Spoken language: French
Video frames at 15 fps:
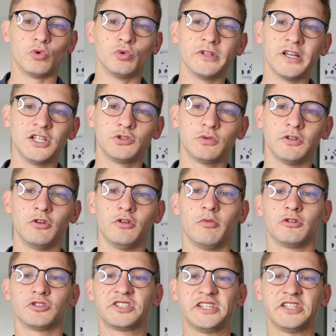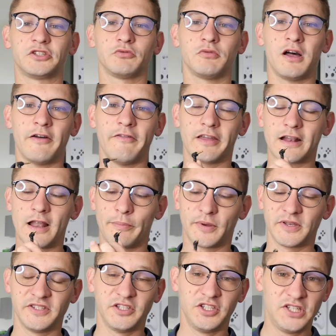On a le choix de le brancher soit avec la
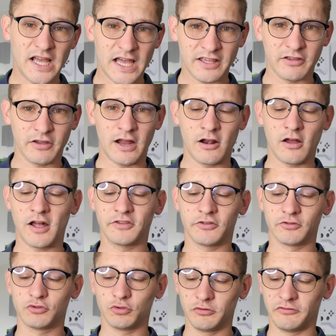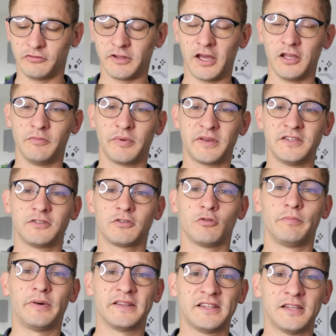prise jack, alors attention il faudra une prise
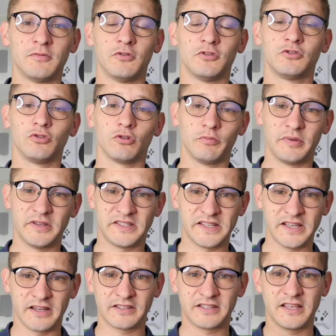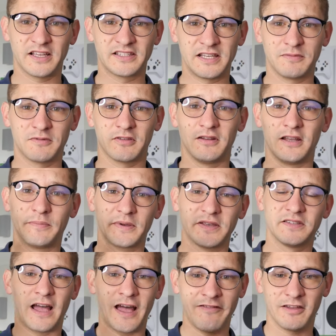compatible sur le PC hein, qui accepte les
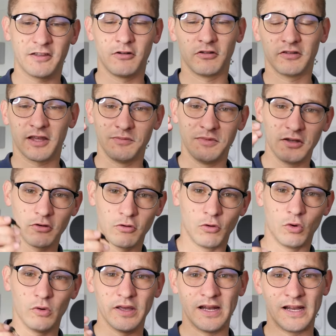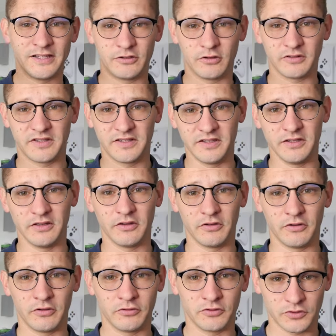prises avec l'entrée micro et la sortie
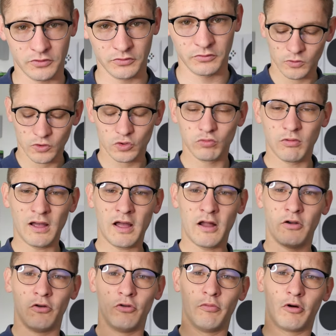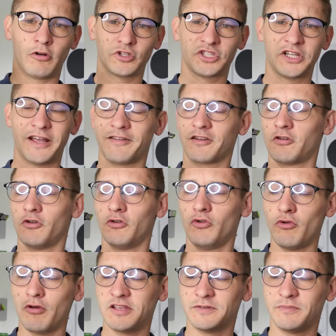euh, son, soit le brancher avec
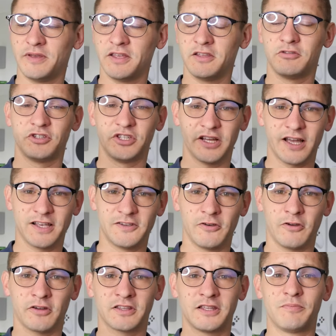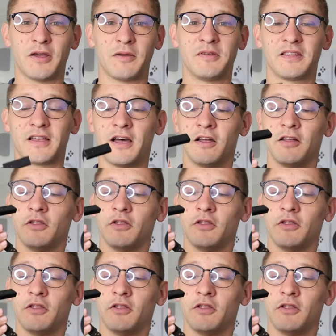l'USB de chez Razer qui permettra